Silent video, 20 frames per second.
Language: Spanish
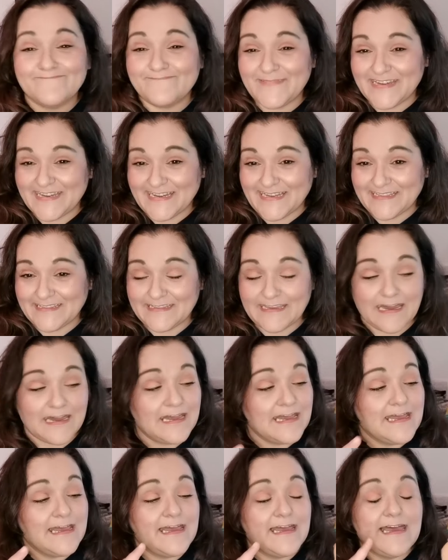Me encanta.
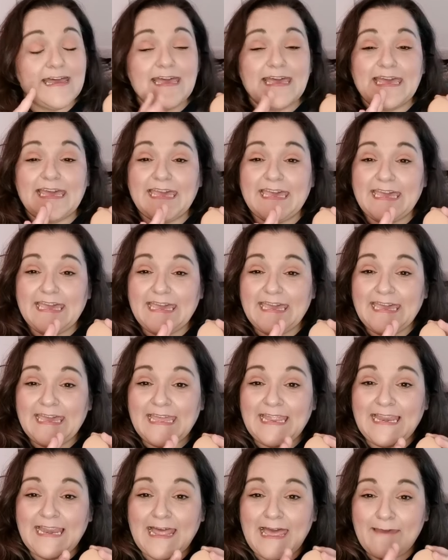
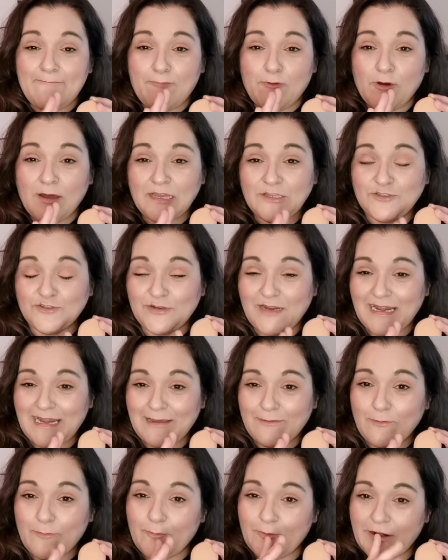Eh, las esponjas yo las
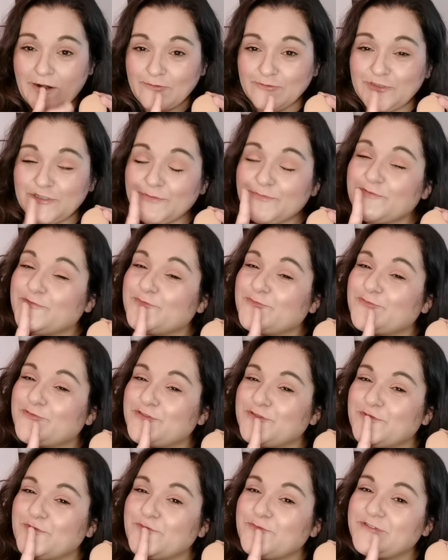lavo por la noche por un
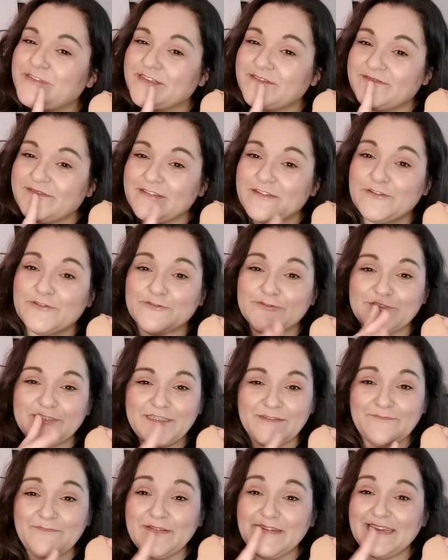motivo muy sencillo.
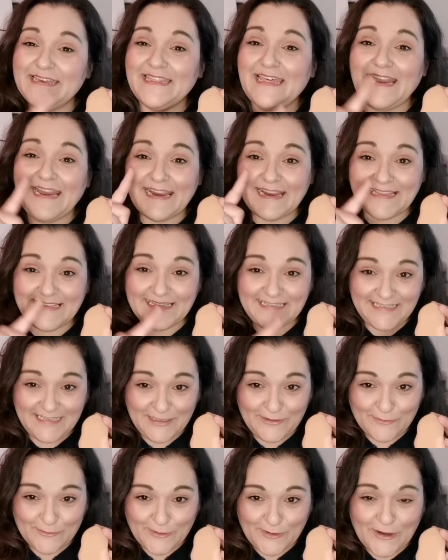Siempre quedan
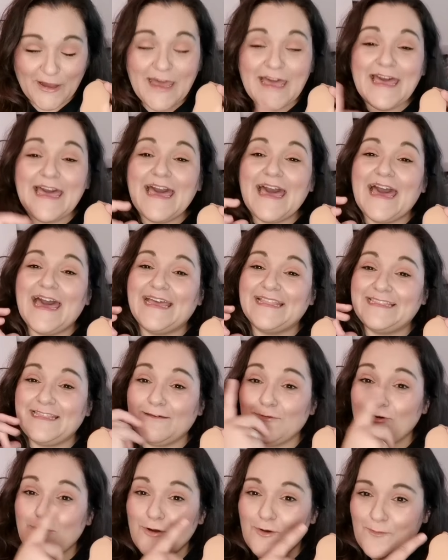residuos.
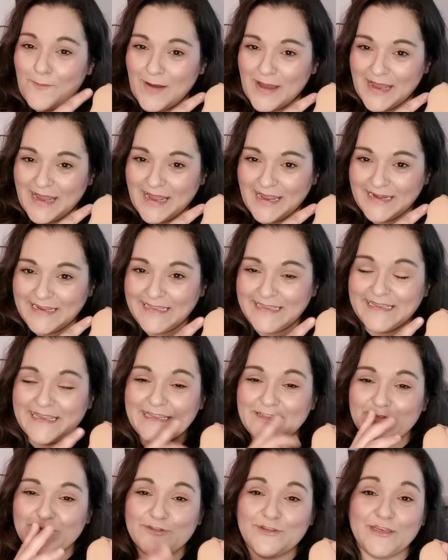Estamos con
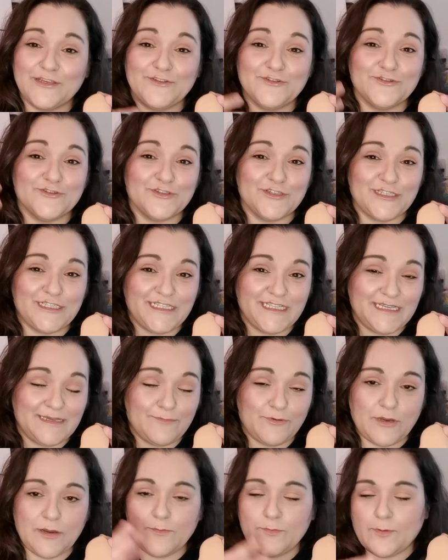mascarilla, entonces yo, sí,
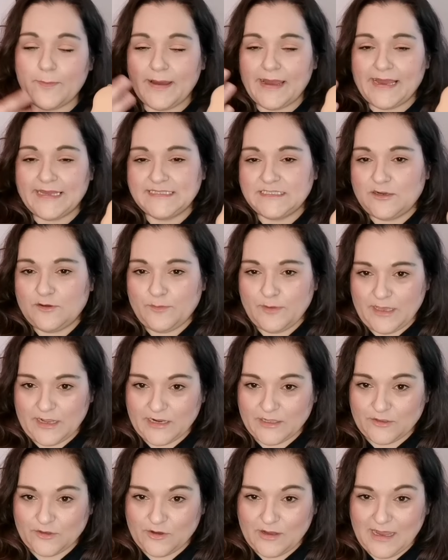por ejemplo, para casa no me voy a
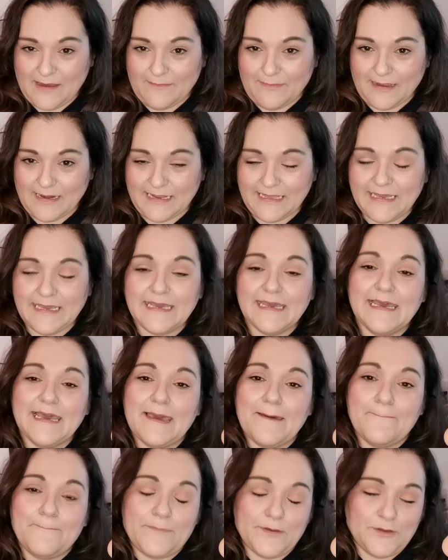retocar, ¿vale?
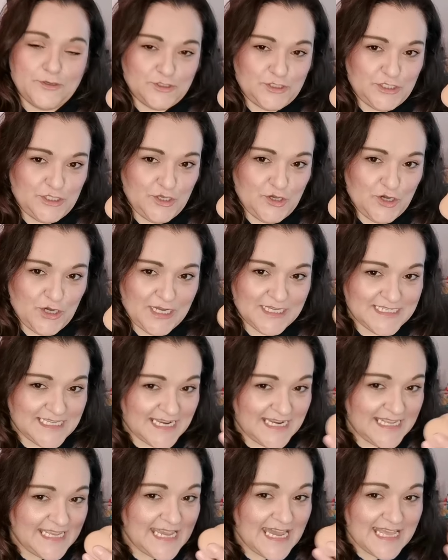Pero si tengo que
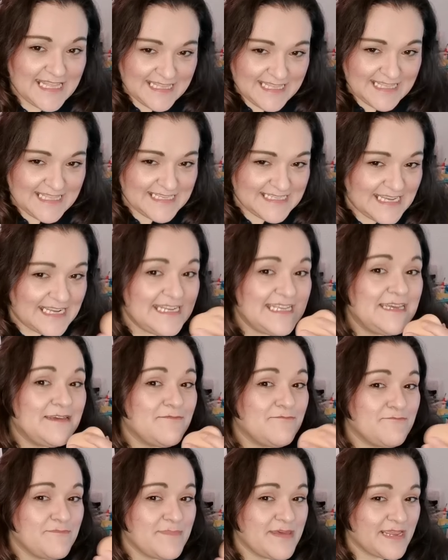salir, antes de
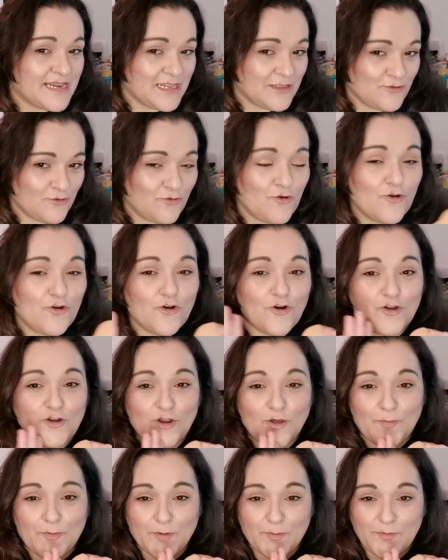salir, me retoco con
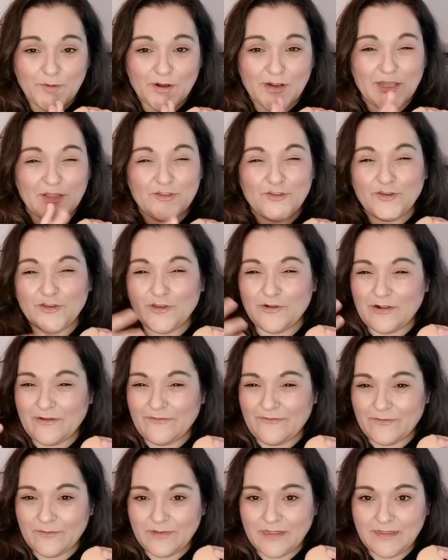los propios restos y es
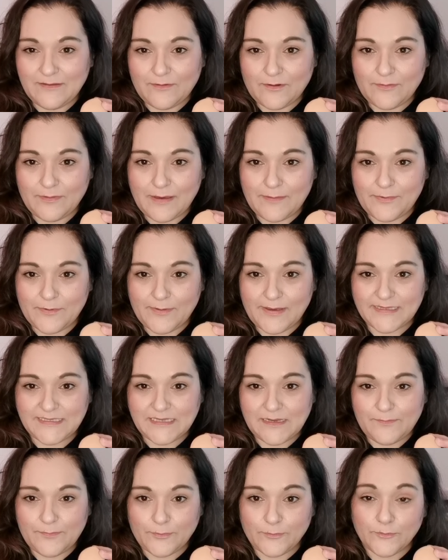una forma de volver a
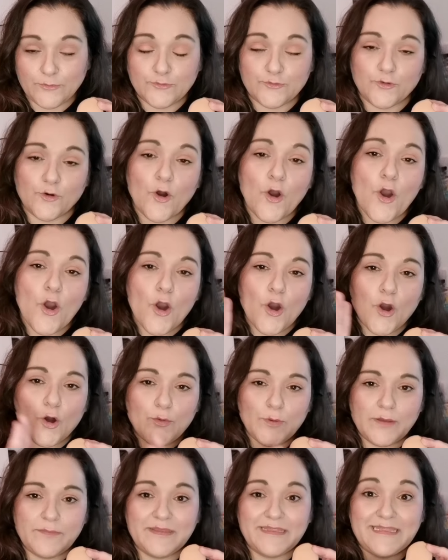aprovechar el producto.
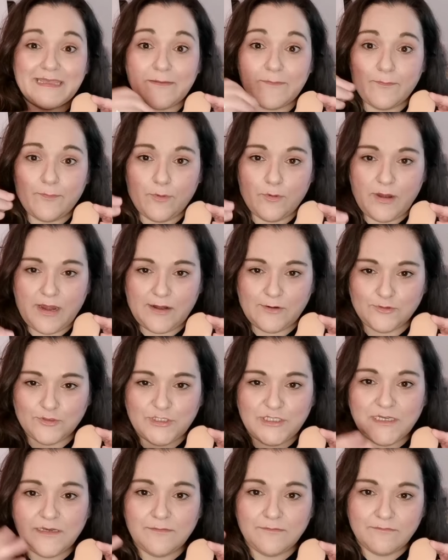Obviamente, por la
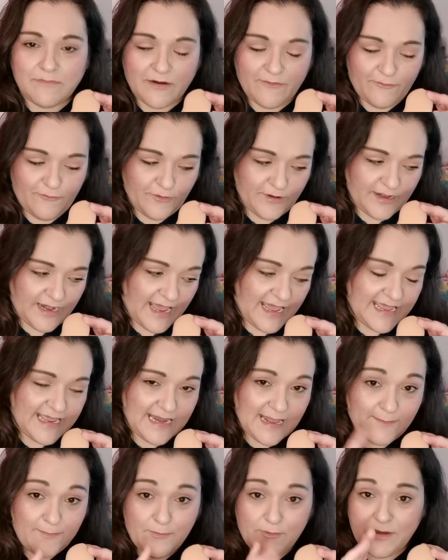noche va fuera y
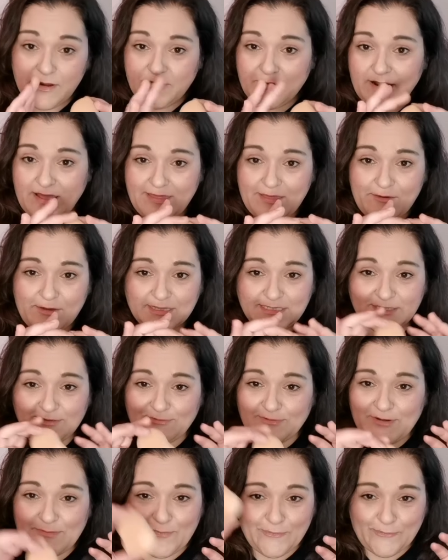la esponja no la dejo así
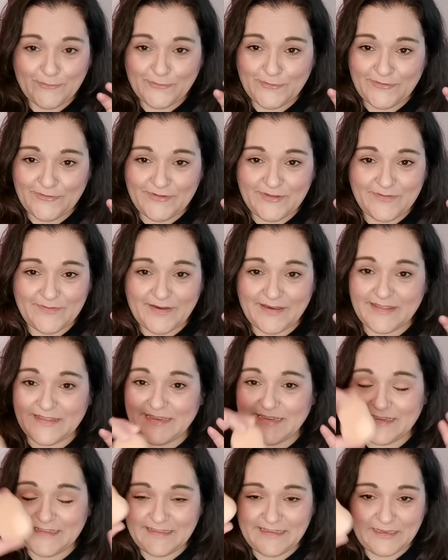con el producto encima
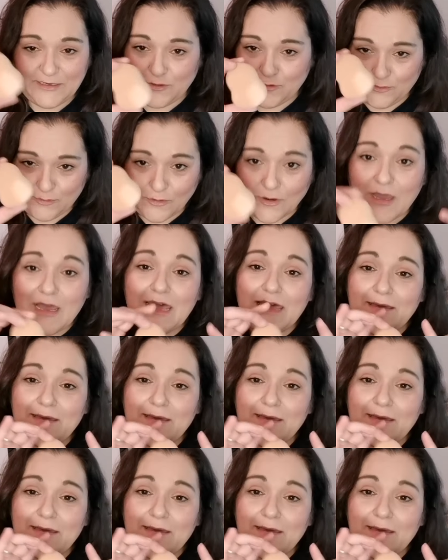de, no.